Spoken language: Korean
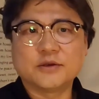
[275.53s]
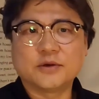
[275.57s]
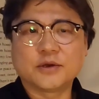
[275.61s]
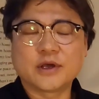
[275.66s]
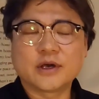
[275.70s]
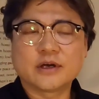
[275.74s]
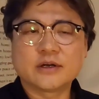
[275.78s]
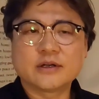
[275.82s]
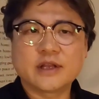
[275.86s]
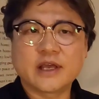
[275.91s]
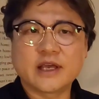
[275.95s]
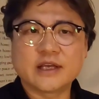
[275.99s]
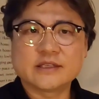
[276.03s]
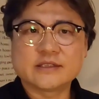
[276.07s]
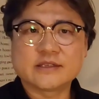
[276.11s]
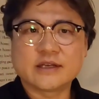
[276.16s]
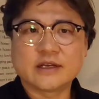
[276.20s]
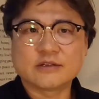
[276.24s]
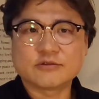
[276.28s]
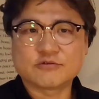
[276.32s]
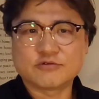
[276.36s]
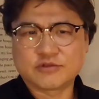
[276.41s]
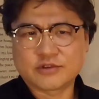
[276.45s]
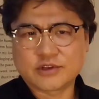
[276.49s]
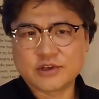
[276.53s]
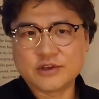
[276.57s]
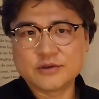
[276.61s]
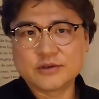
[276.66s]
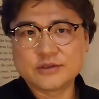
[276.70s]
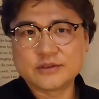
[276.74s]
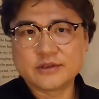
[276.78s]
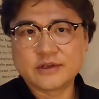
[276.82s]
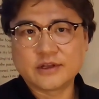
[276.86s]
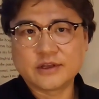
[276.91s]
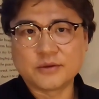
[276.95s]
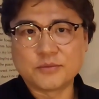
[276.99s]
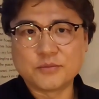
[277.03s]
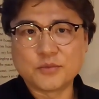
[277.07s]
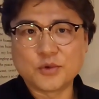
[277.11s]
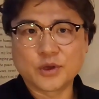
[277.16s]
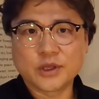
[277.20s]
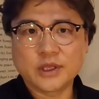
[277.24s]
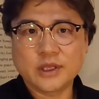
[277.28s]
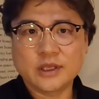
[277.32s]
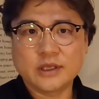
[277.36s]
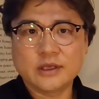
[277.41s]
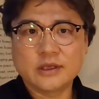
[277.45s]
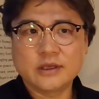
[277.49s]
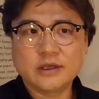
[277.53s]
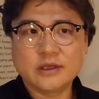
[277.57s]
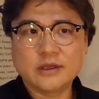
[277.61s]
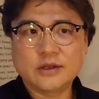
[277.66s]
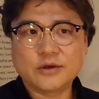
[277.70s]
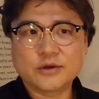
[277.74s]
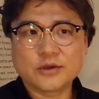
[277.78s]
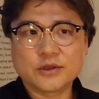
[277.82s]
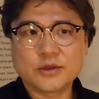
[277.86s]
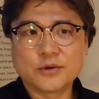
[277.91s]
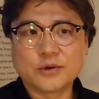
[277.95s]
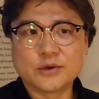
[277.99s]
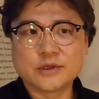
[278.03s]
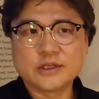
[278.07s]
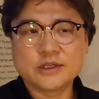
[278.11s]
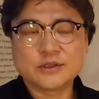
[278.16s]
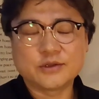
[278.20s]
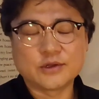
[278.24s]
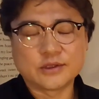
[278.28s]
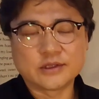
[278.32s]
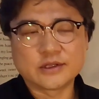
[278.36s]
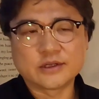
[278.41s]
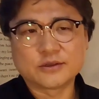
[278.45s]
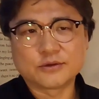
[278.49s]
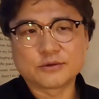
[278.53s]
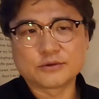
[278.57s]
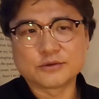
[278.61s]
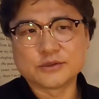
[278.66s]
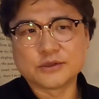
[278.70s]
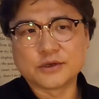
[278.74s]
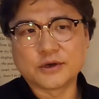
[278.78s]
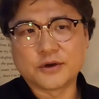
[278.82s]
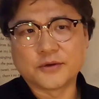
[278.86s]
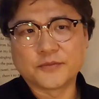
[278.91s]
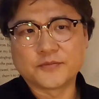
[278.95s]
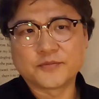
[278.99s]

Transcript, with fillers: 영향을 행사한 국회의원들의 연봉이 1억여 원이 된다더군요.